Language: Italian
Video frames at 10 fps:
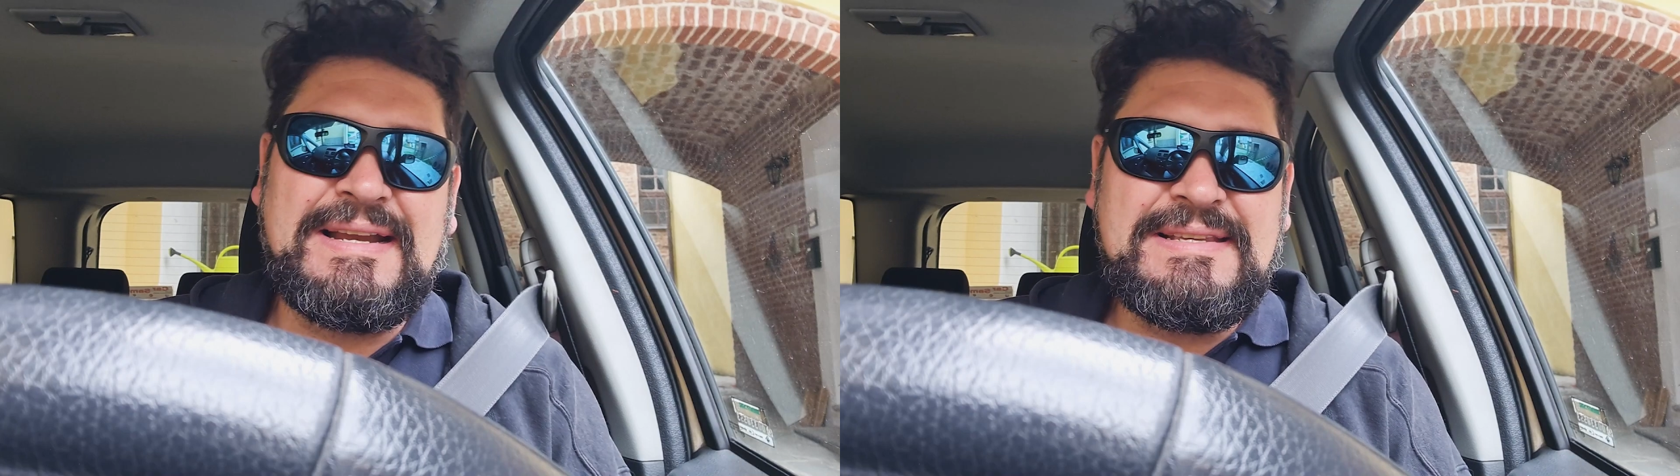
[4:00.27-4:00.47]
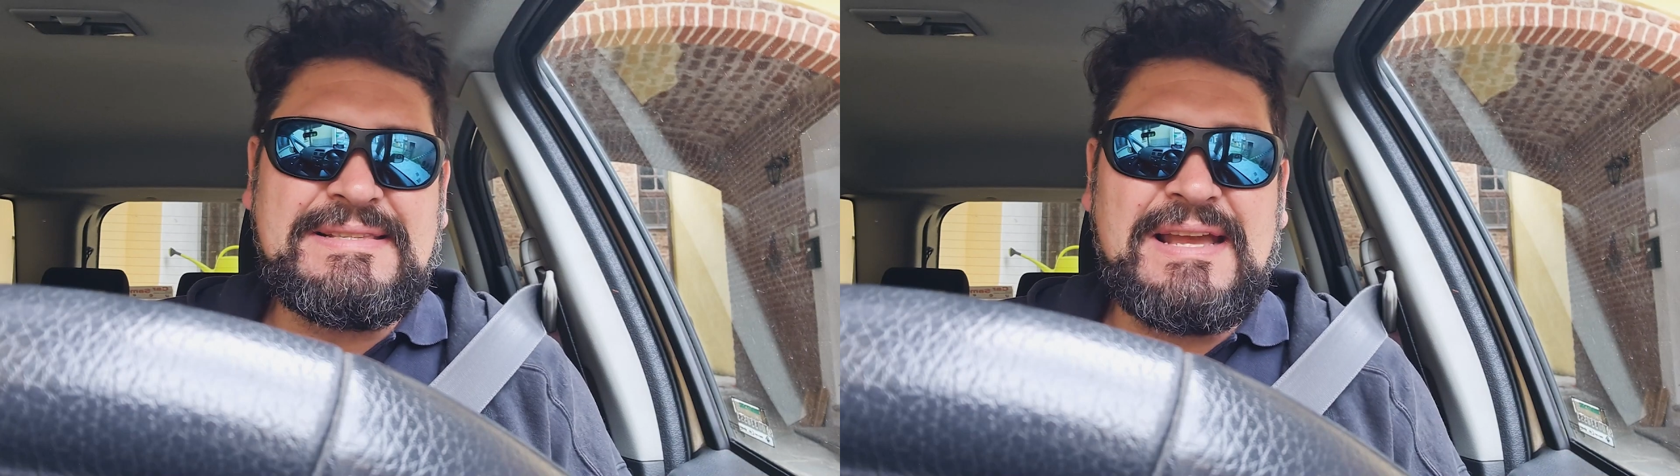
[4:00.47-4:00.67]

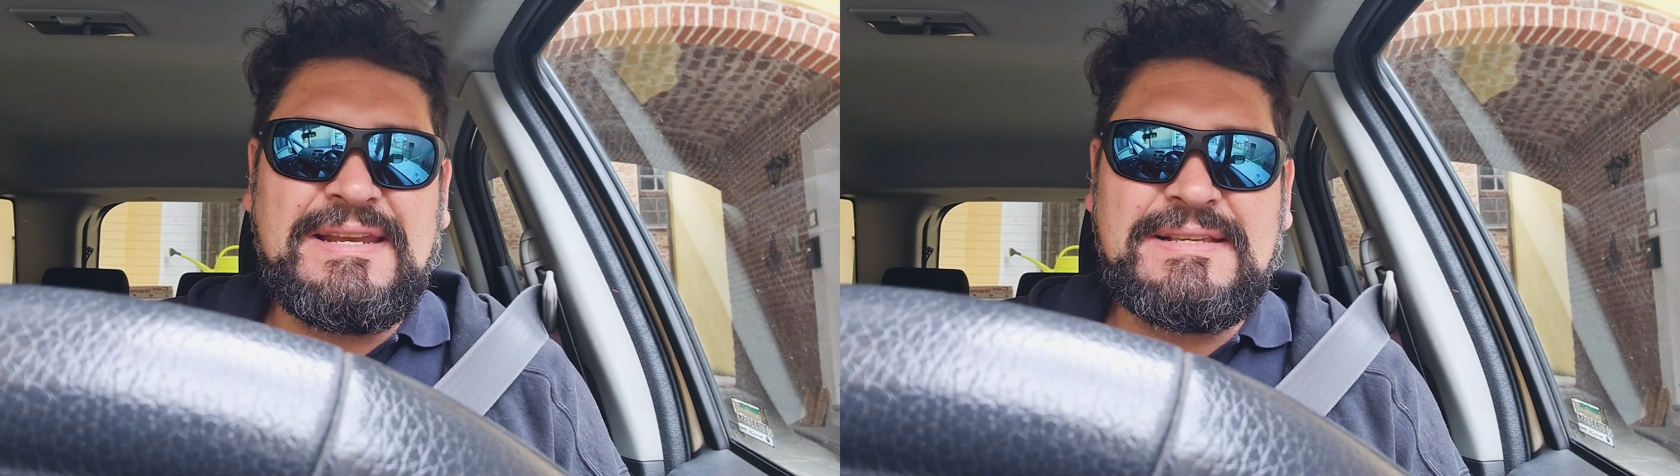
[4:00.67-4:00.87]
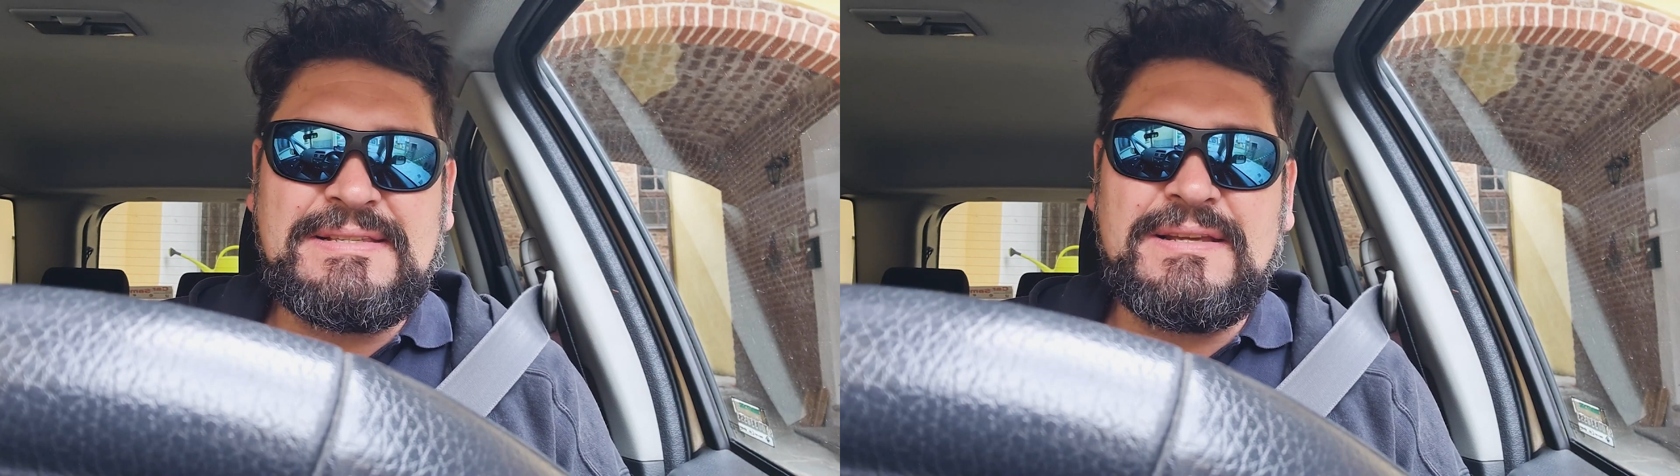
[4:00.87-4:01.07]

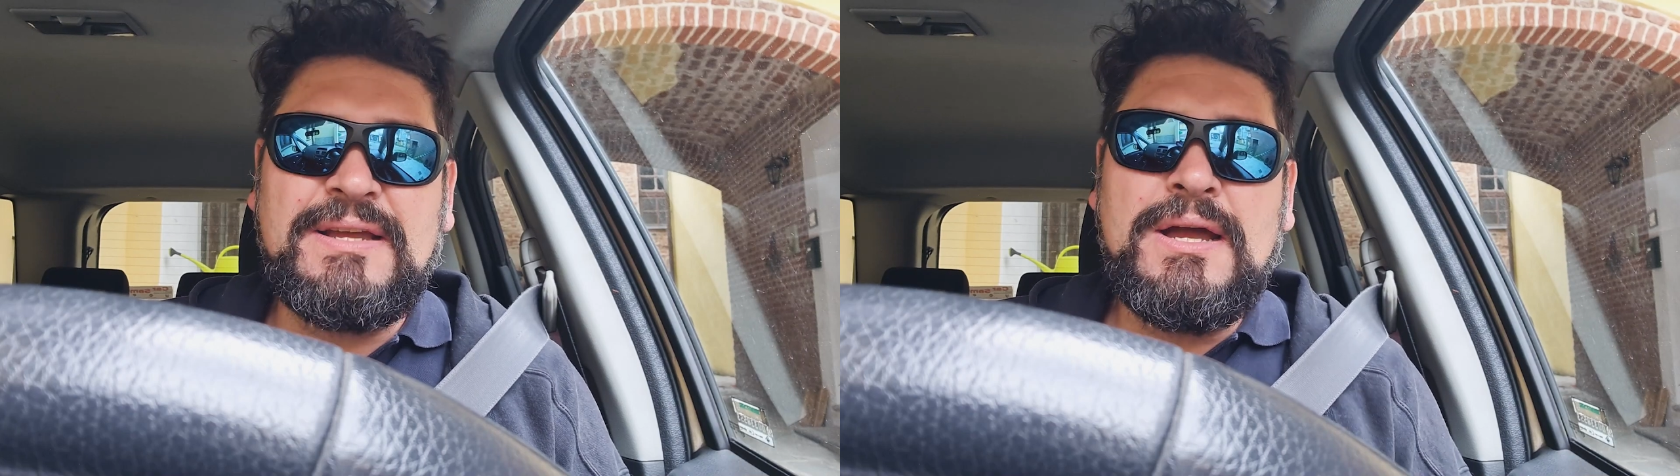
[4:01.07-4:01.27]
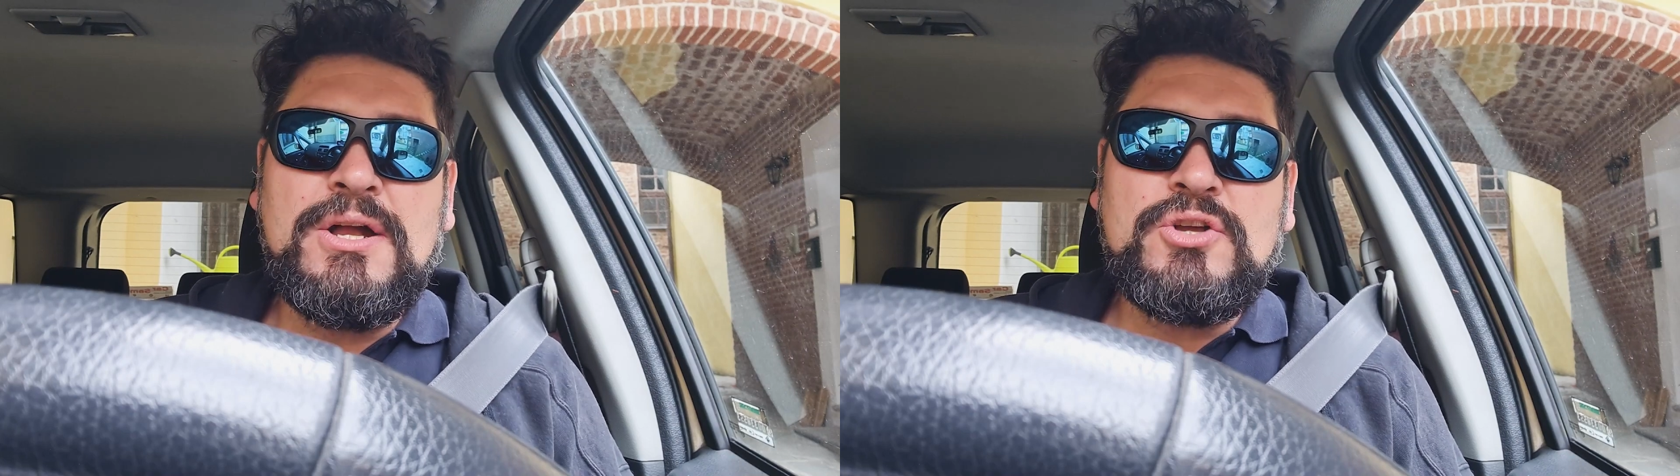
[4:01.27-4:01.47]
calisthenics
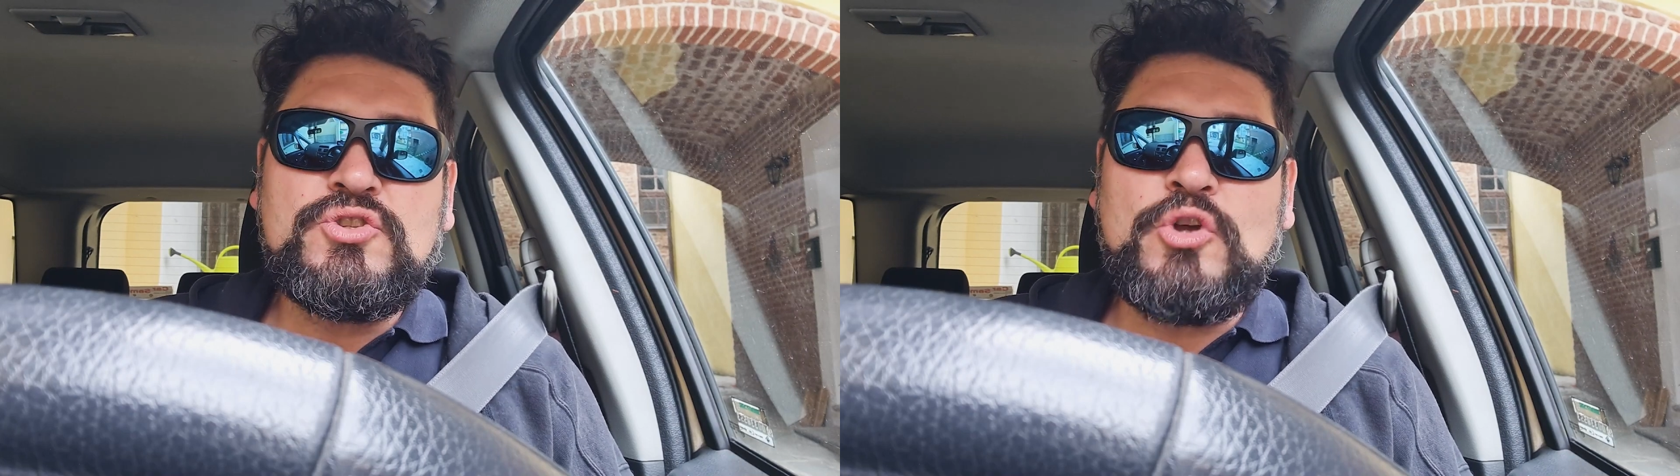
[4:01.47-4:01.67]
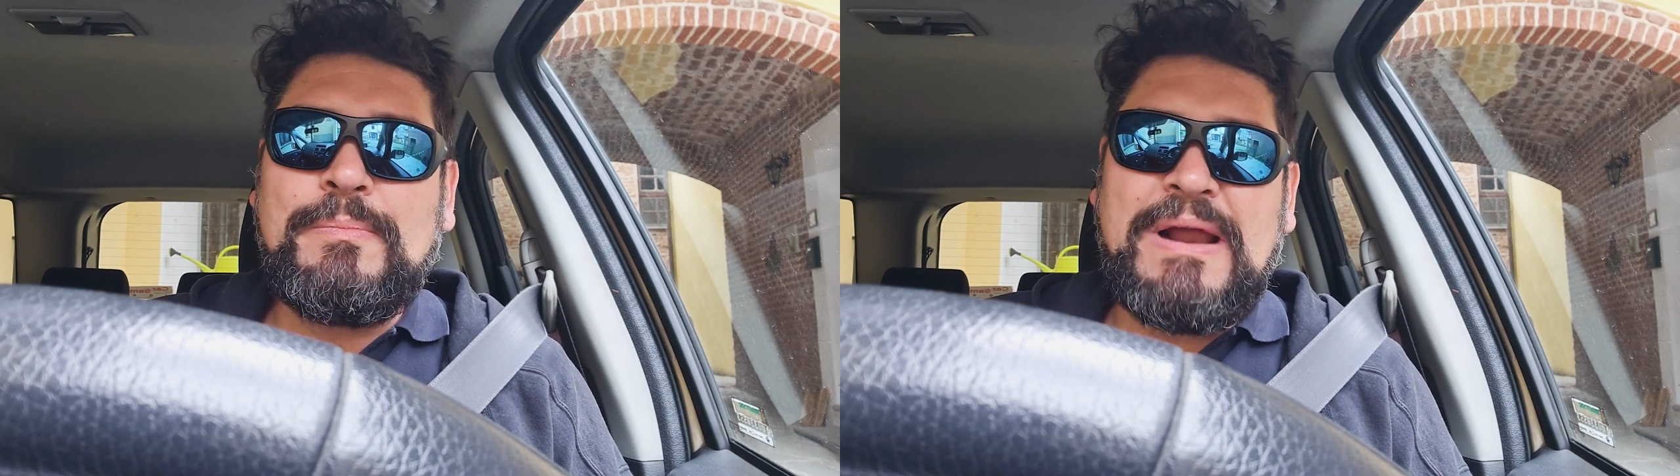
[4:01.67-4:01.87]

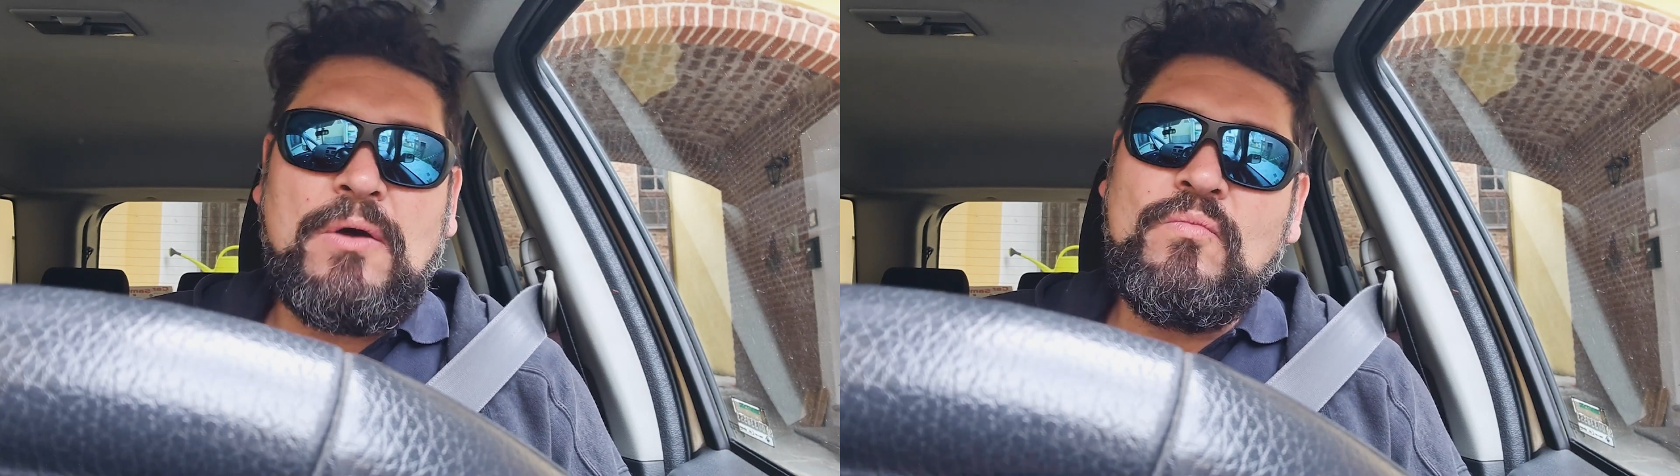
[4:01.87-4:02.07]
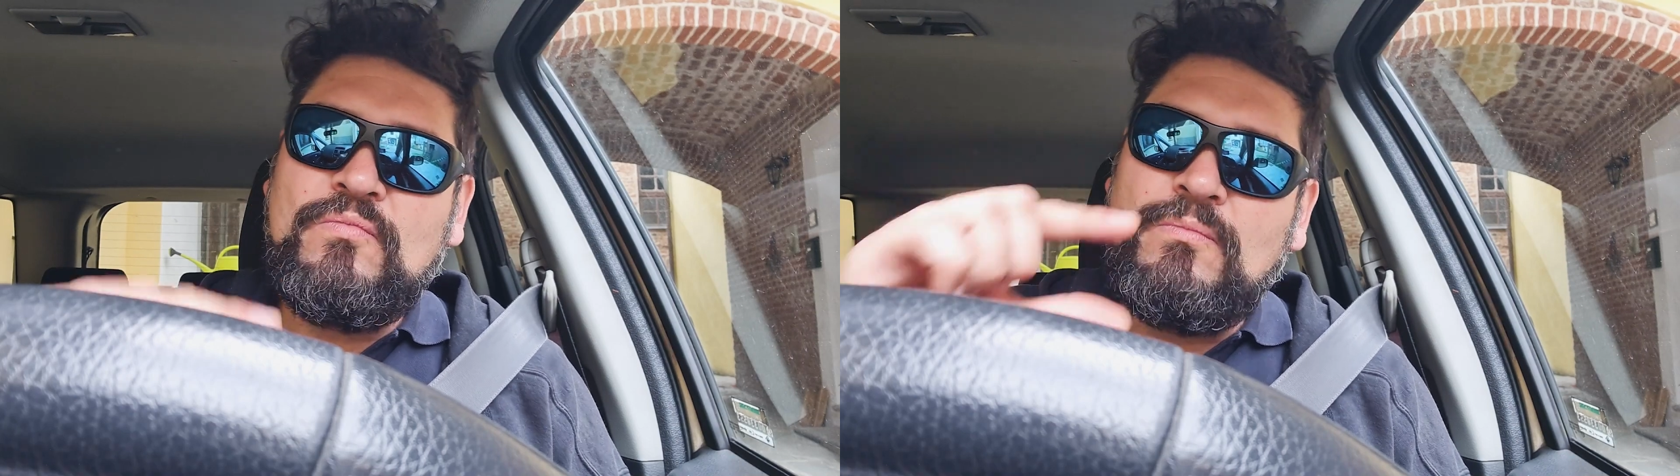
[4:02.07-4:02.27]
sopra un,